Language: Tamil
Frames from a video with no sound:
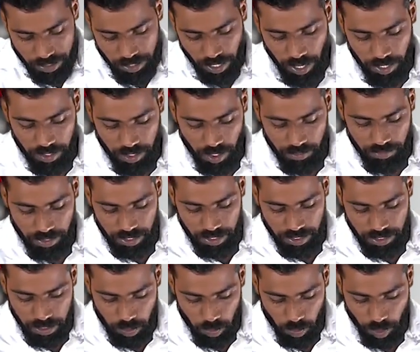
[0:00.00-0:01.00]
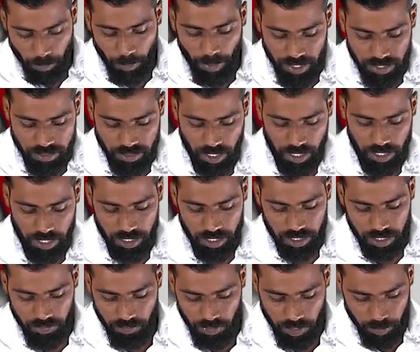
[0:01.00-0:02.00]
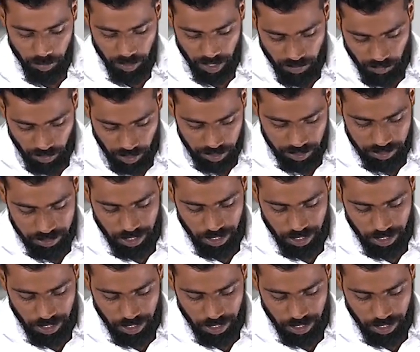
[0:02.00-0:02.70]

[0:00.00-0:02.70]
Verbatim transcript: நாடளாவிய ரீதியில் உள்ள பாடசாலைகளுக்கு விடுமுறை வழங்க